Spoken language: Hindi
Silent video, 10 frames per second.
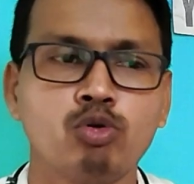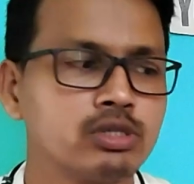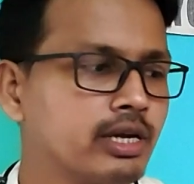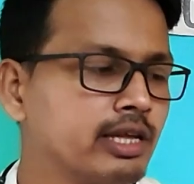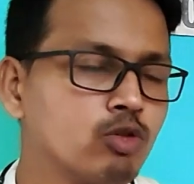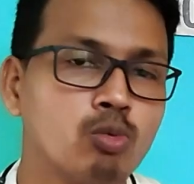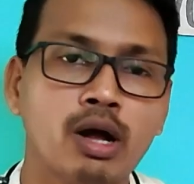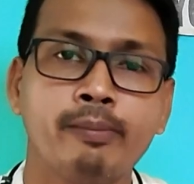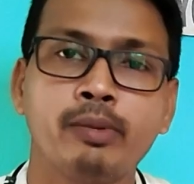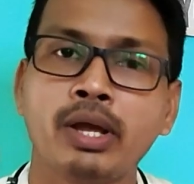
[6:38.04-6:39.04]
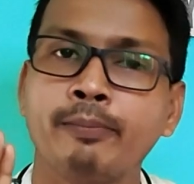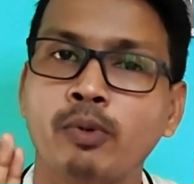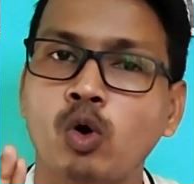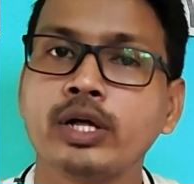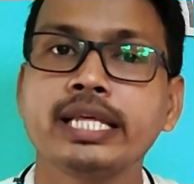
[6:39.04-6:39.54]
जाके यूज़ करते हैं तो वहाँ पर भी
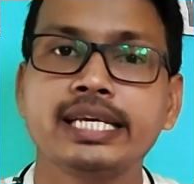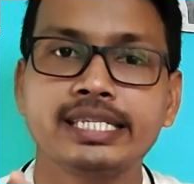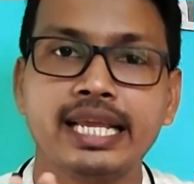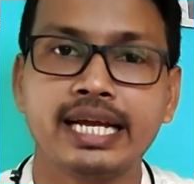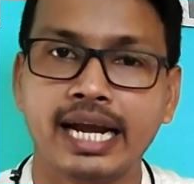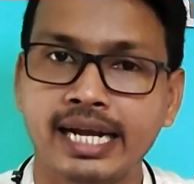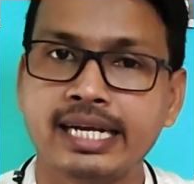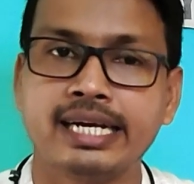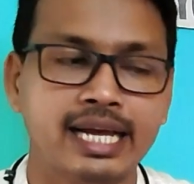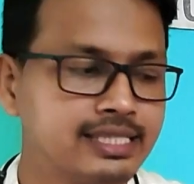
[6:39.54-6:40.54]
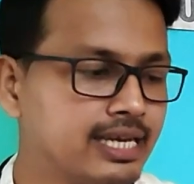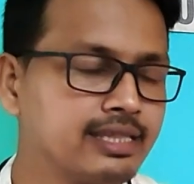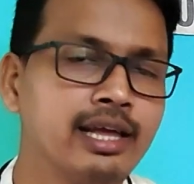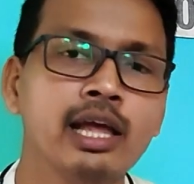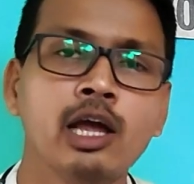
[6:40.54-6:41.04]
आप बहुत ही ईजिली कनेक्टेड रह
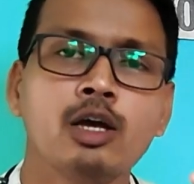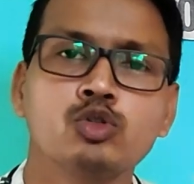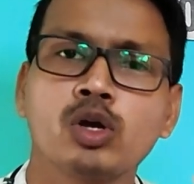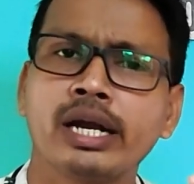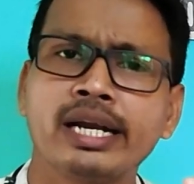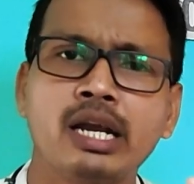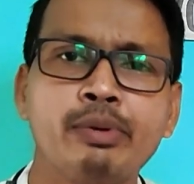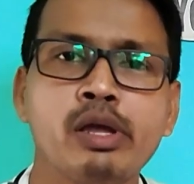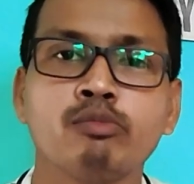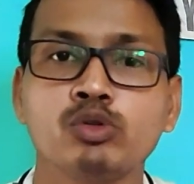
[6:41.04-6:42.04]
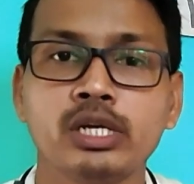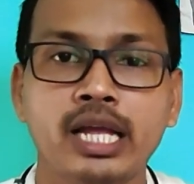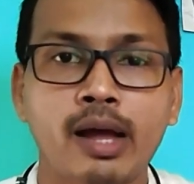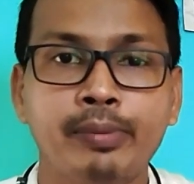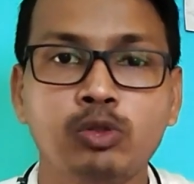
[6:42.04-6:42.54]
सकते हैं सो कनेक्टिविटी में
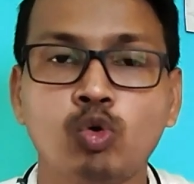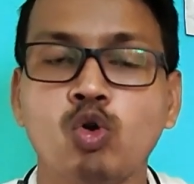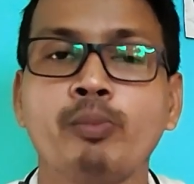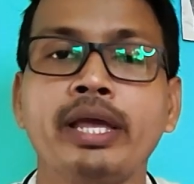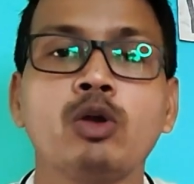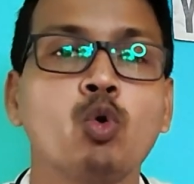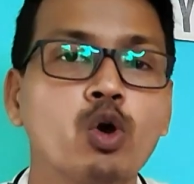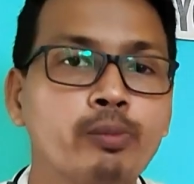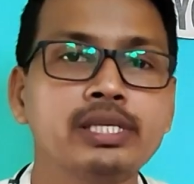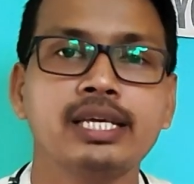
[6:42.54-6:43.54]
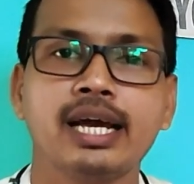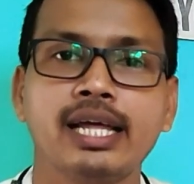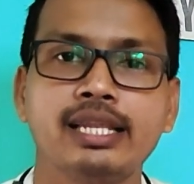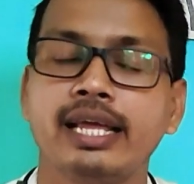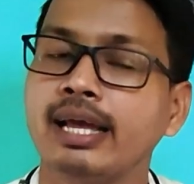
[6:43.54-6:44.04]
मुझे यहाँ पे दोनों में ही कोई भी
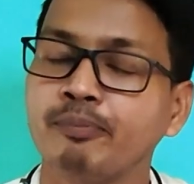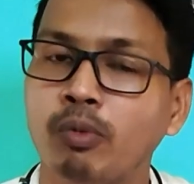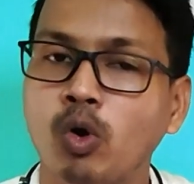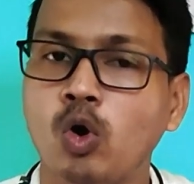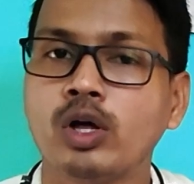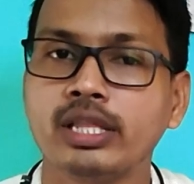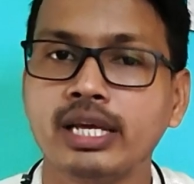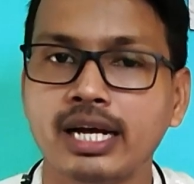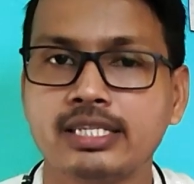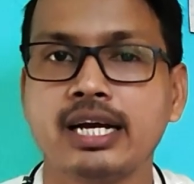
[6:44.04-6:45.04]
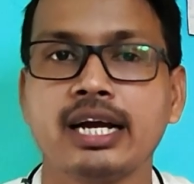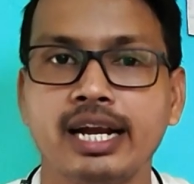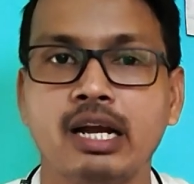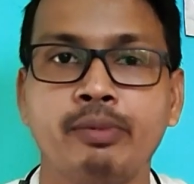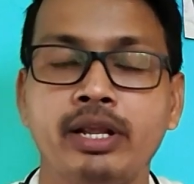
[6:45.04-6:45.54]
शिकायत नहीं है बहुत ही अच्छा
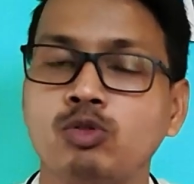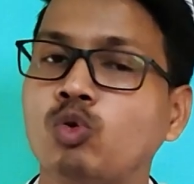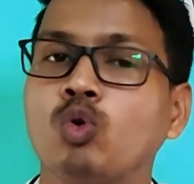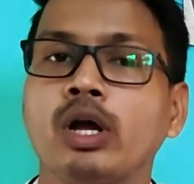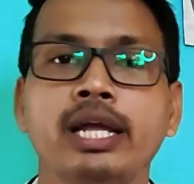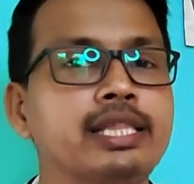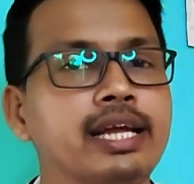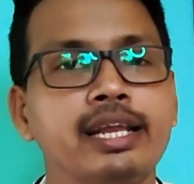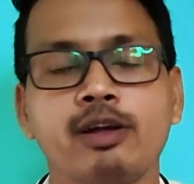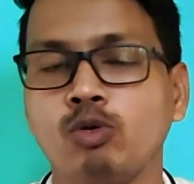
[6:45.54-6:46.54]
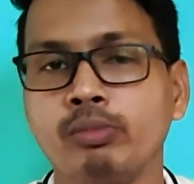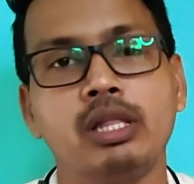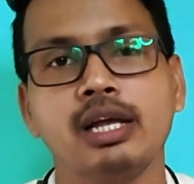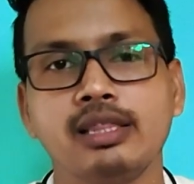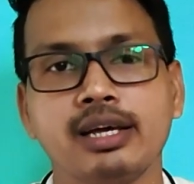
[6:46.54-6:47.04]
कनेक्टिविटी दोनों का ही देखने
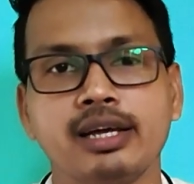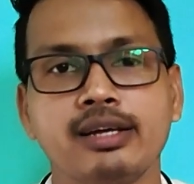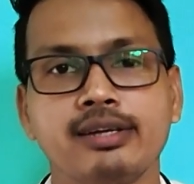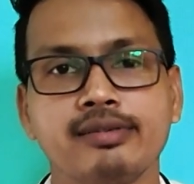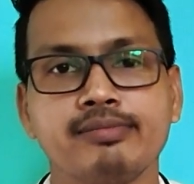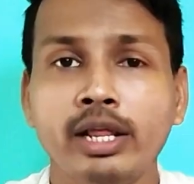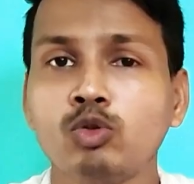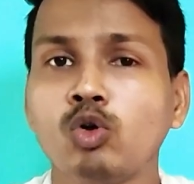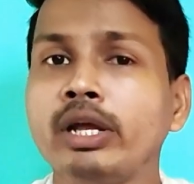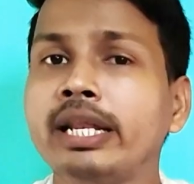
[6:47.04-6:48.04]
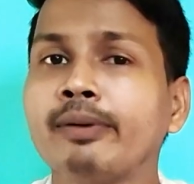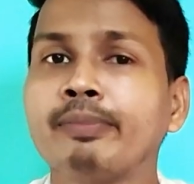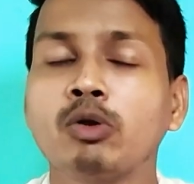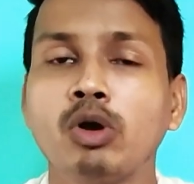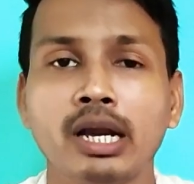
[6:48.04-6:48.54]
को मिल जाता है और इन दोनों ही
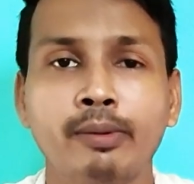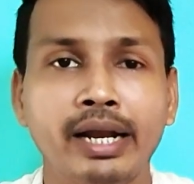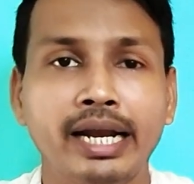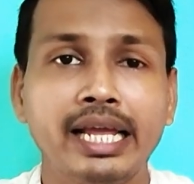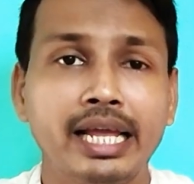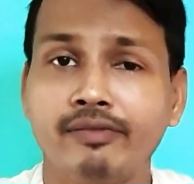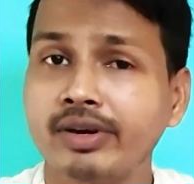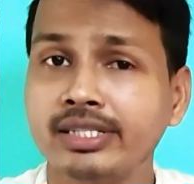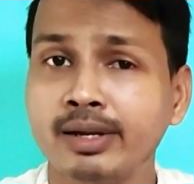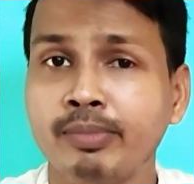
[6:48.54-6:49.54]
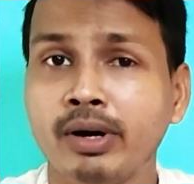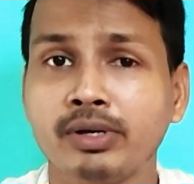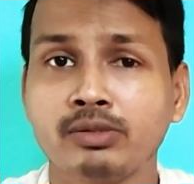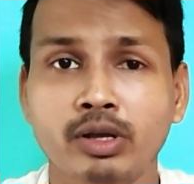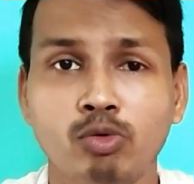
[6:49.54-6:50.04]
नेकबैंड को अगर आप रनिंग या फिर जिम
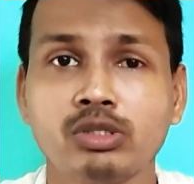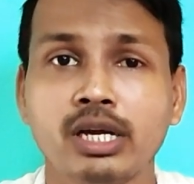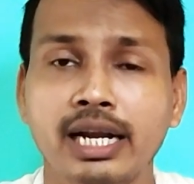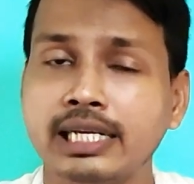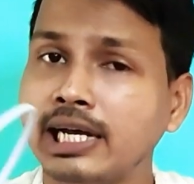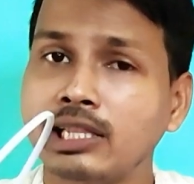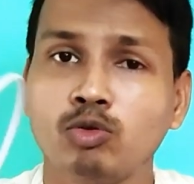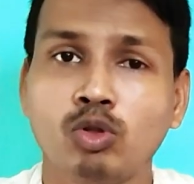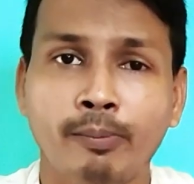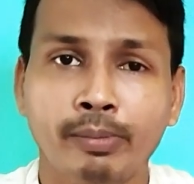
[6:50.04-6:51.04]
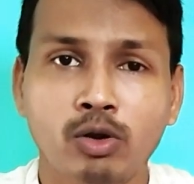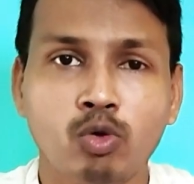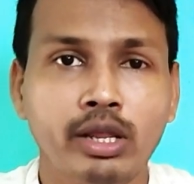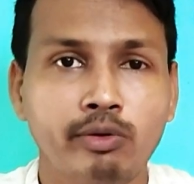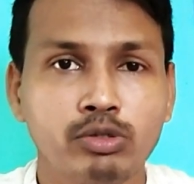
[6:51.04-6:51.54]
पर्पस में यूज़ करना चाहते हो तो आप
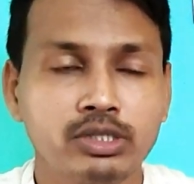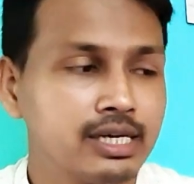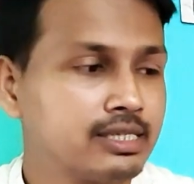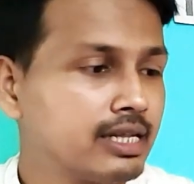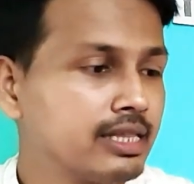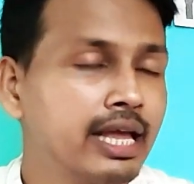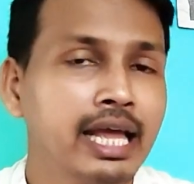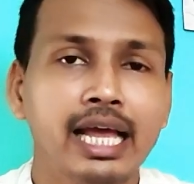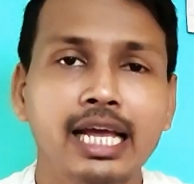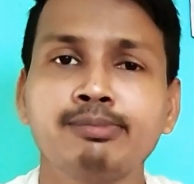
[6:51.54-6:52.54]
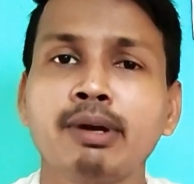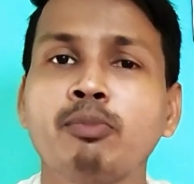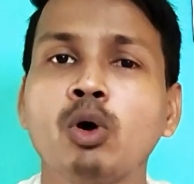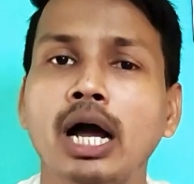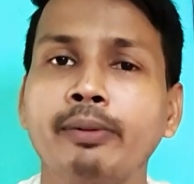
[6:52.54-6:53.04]
बिल्कुल यूज़ कर सकते हैं इसमें
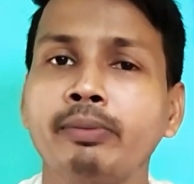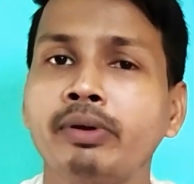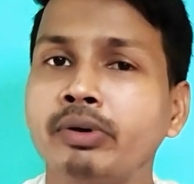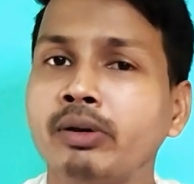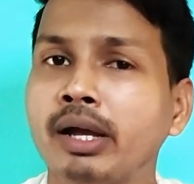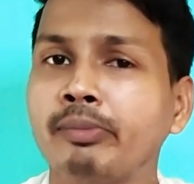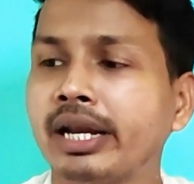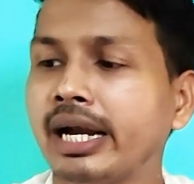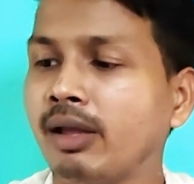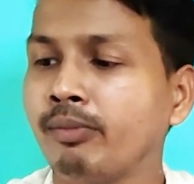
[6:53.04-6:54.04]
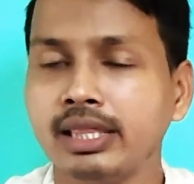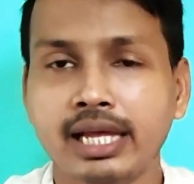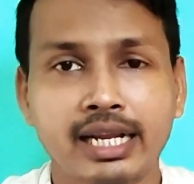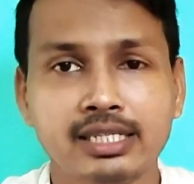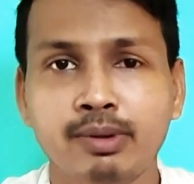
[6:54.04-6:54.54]
आपको IP55 फिफ्टी फाइव का रेटिंग
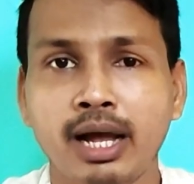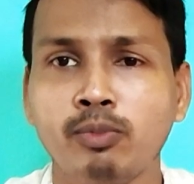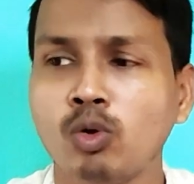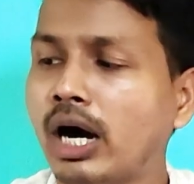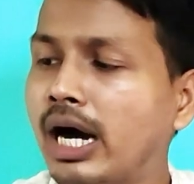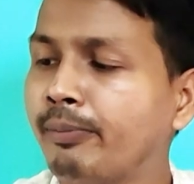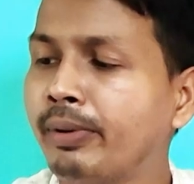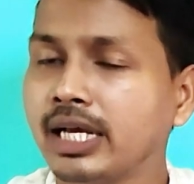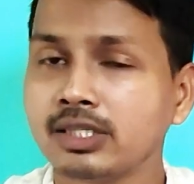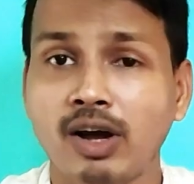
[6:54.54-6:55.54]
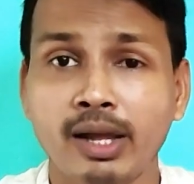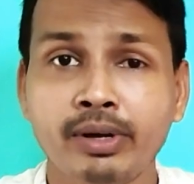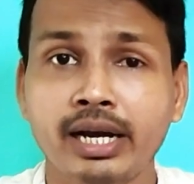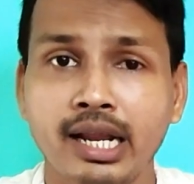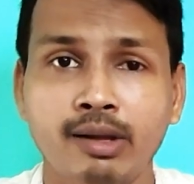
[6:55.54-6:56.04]
मिलता है एंड इसमें आपको
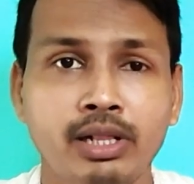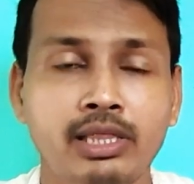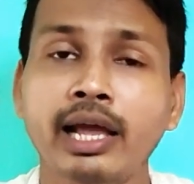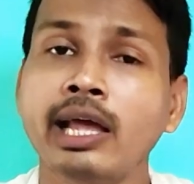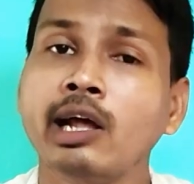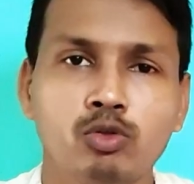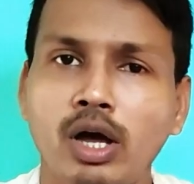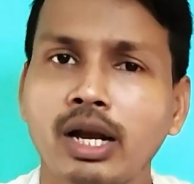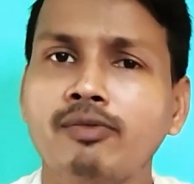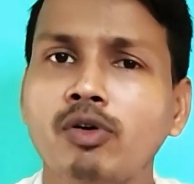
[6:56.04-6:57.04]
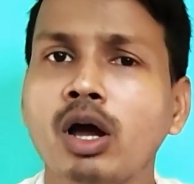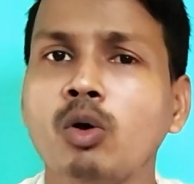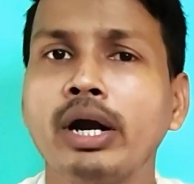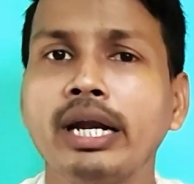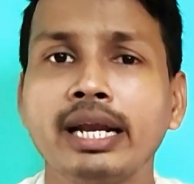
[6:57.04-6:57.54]
IPX5 का रेटिंग मिलता है तो हल्का
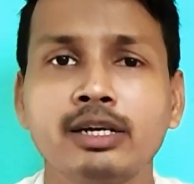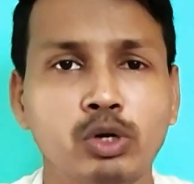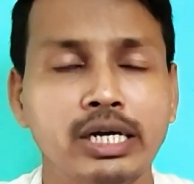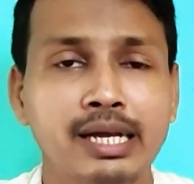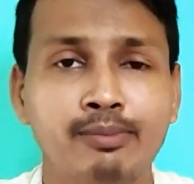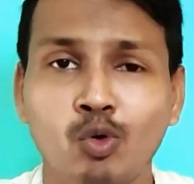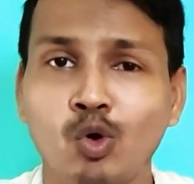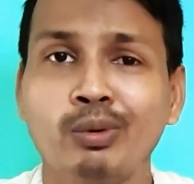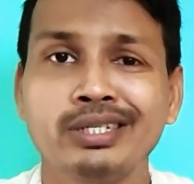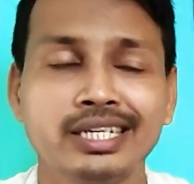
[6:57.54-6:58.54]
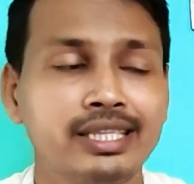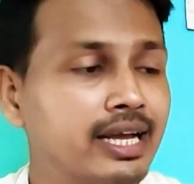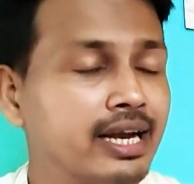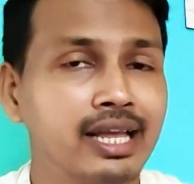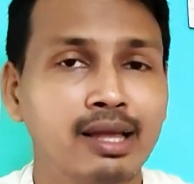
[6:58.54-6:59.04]
फुल्का वाटर एंड स्वेट्स आपको कोई भी
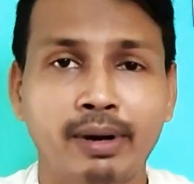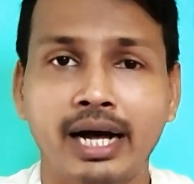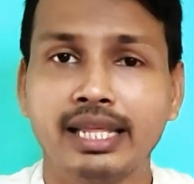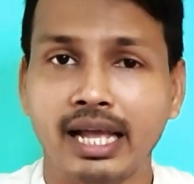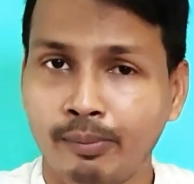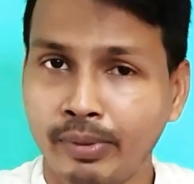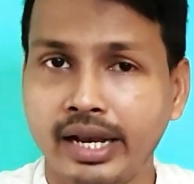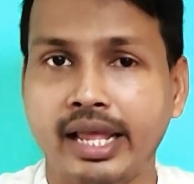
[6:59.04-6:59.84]
चिंता करने की बात यहाँ पे